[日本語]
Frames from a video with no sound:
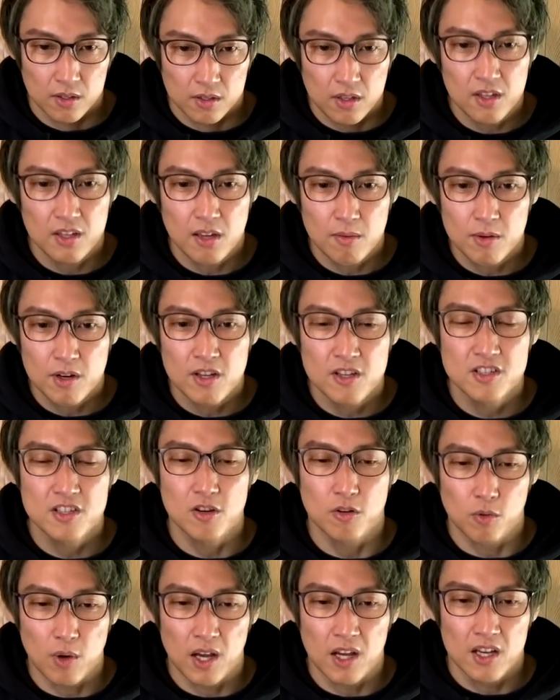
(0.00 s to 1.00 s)
で、
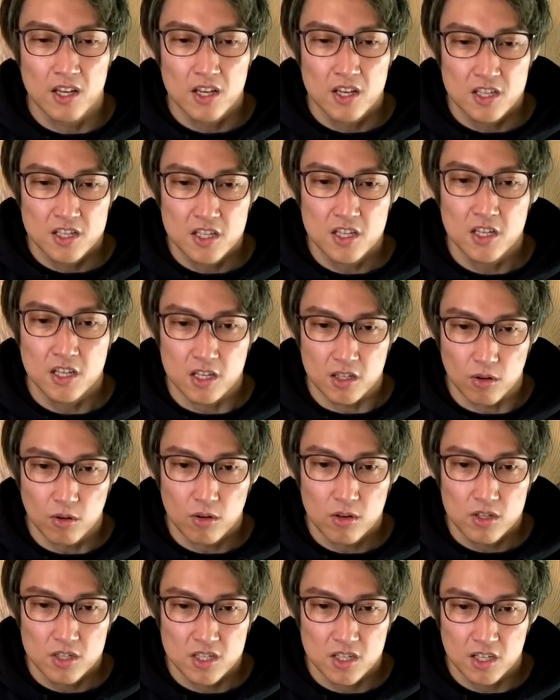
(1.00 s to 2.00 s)
WHO は新規の
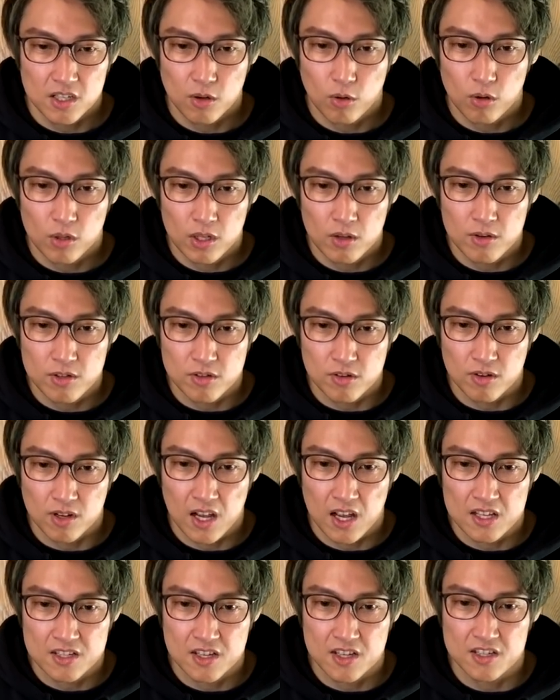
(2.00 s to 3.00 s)
新型コロナウイルスの
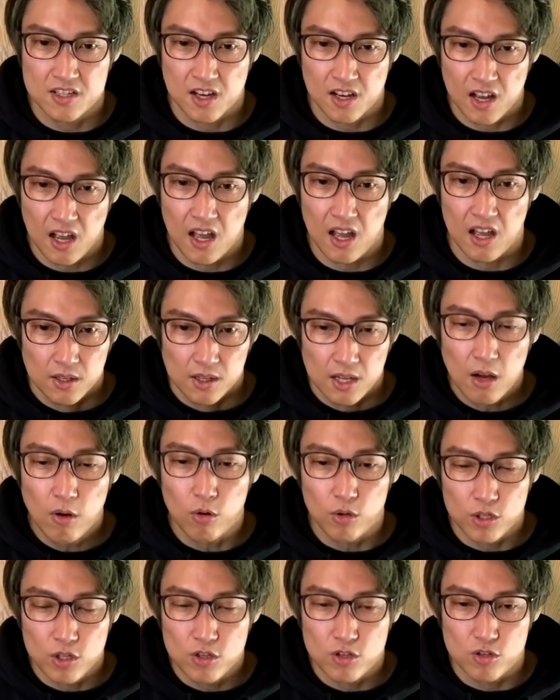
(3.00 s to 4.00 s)
感染者が過去
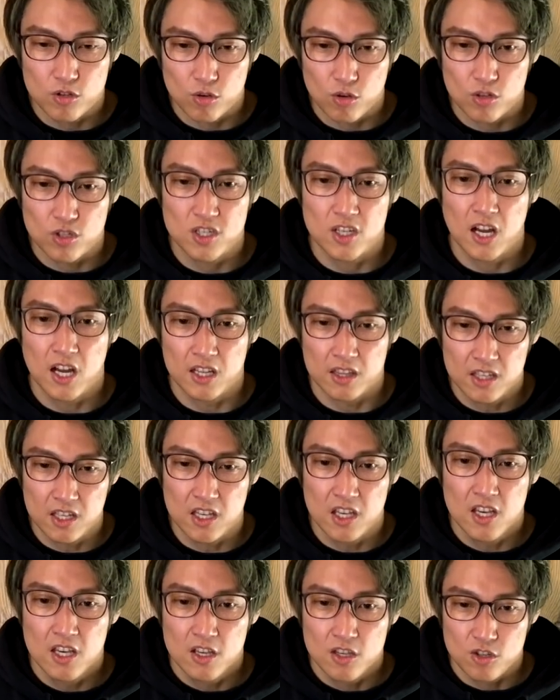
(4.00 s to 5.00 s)
24時間に
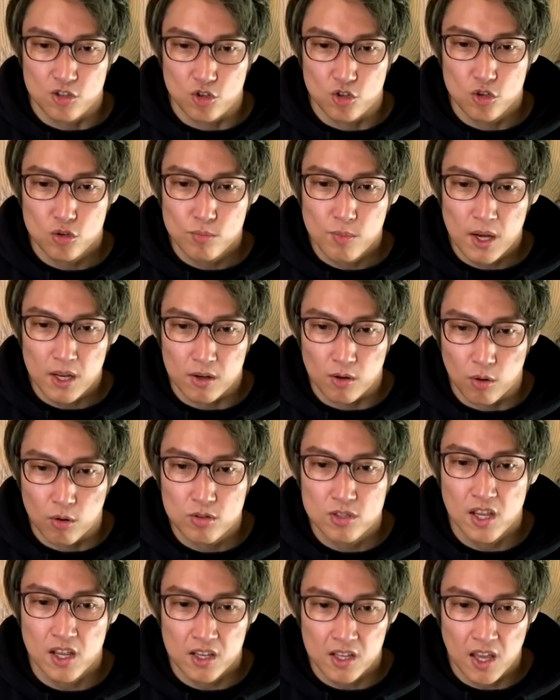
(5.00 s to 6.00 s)
10万
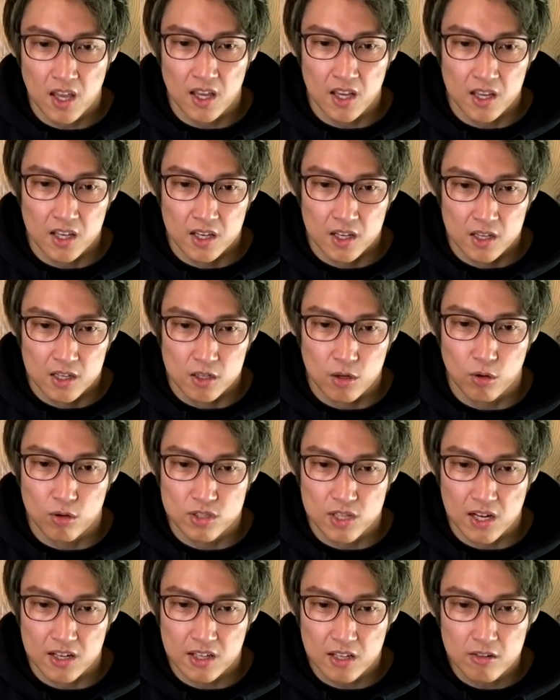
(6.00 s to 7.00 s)
6000件記録
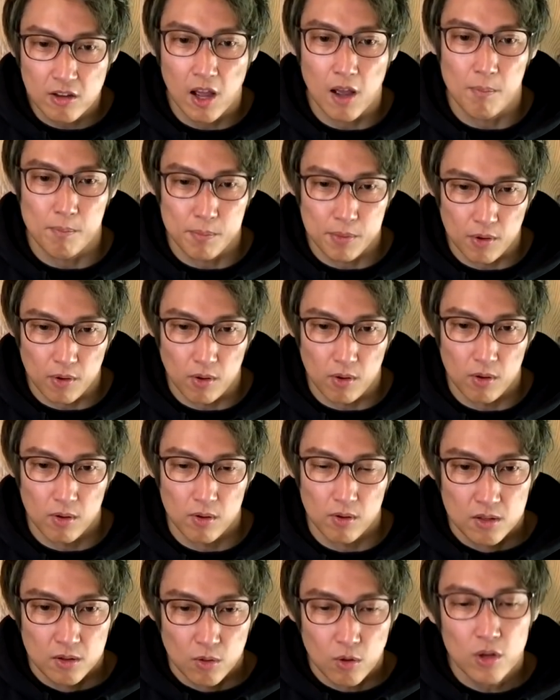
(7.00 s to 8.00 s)
されたと発表。
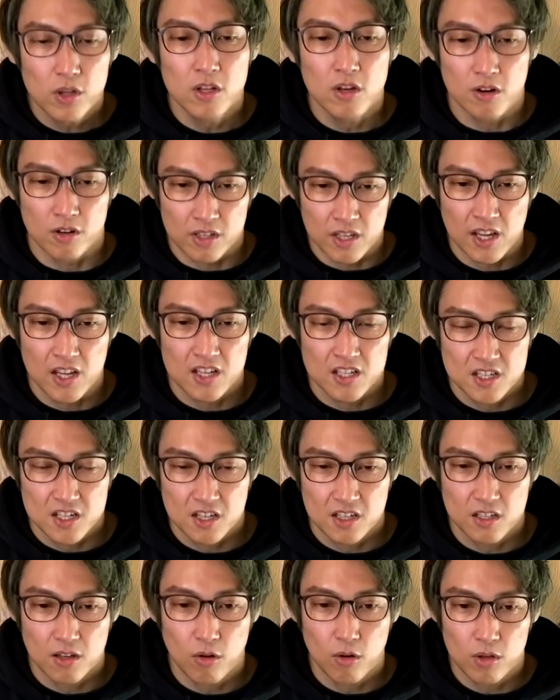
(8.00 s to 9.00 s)
これっていうのはね、新
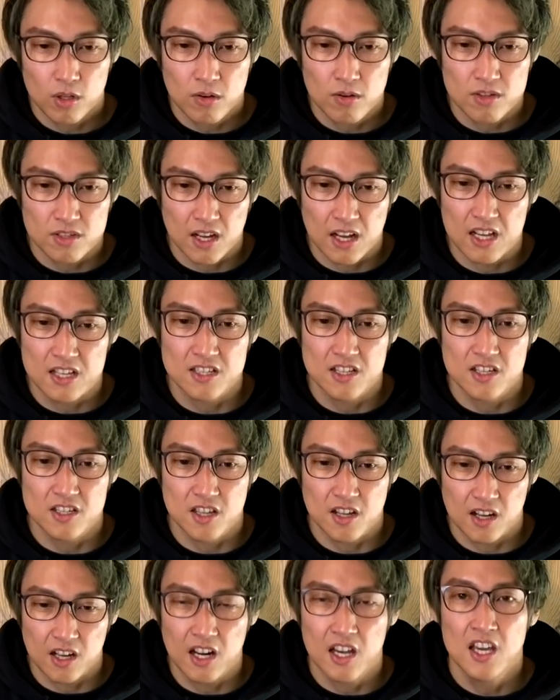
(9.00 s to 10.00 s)
型コロナウイルスが発生し
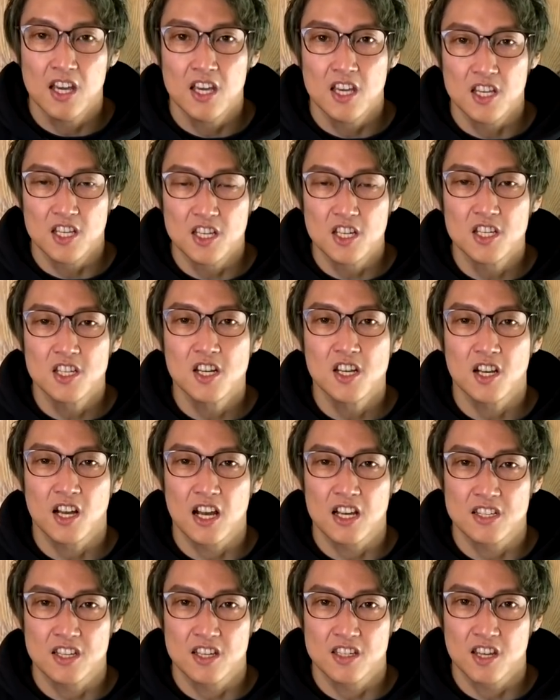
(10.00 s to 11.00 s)
てから、1日で
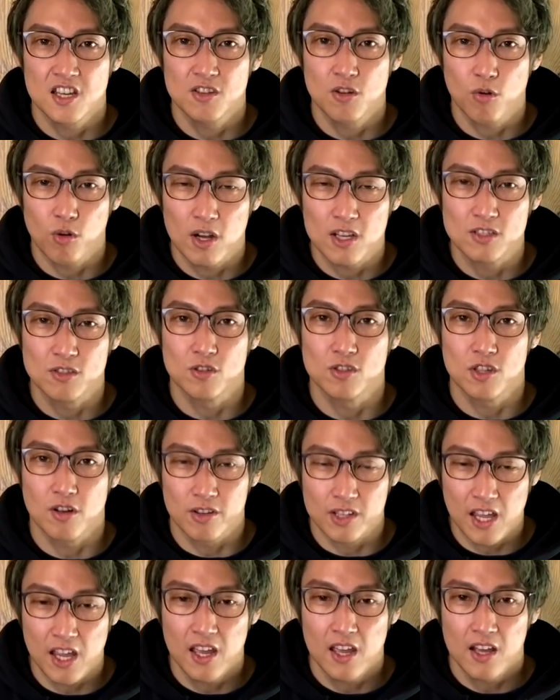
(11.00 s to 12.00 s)
感染した人の数としては
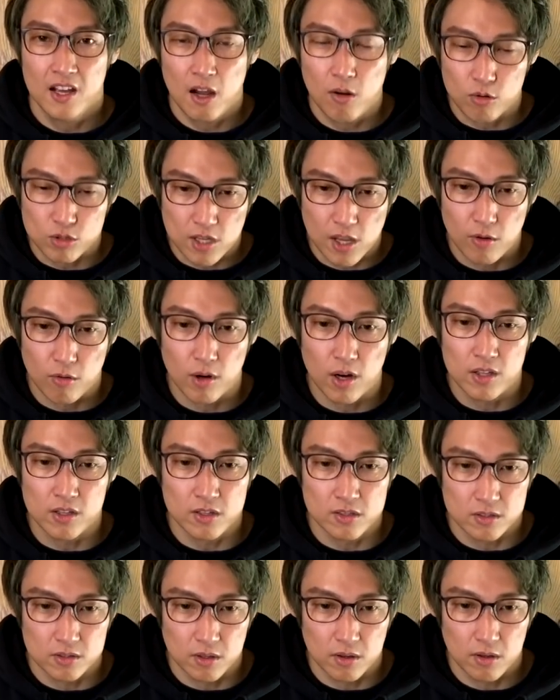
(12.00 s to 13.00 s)
ね、過去最高なんで
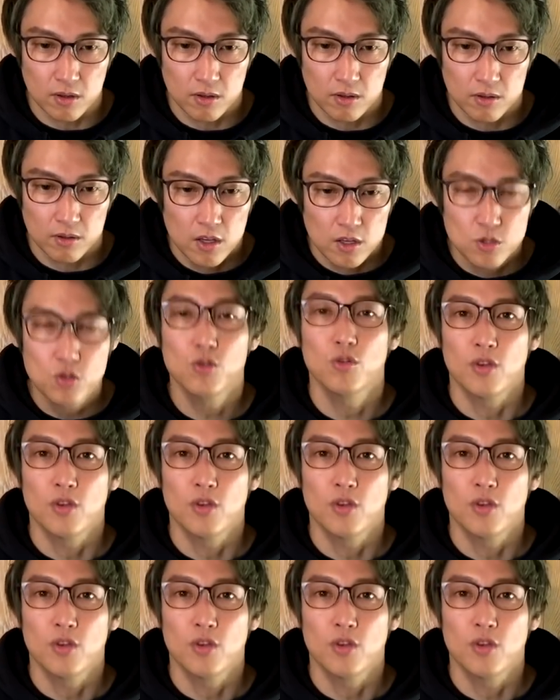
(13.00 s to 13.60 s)
すよ。ちょっと